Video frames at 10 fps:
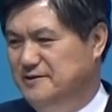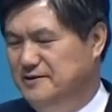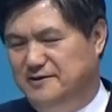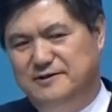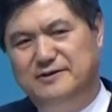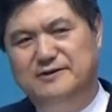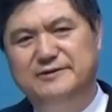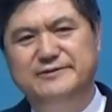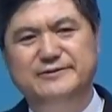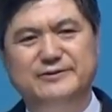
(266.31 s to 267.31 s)
어,
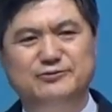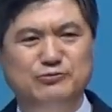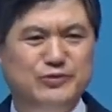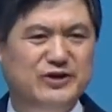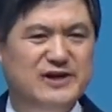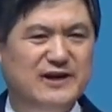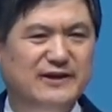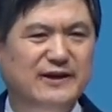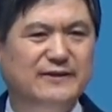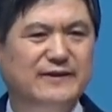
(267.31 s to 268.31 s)
준비를 해야
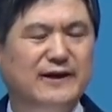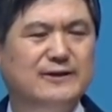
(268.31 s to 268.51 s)
되겠다.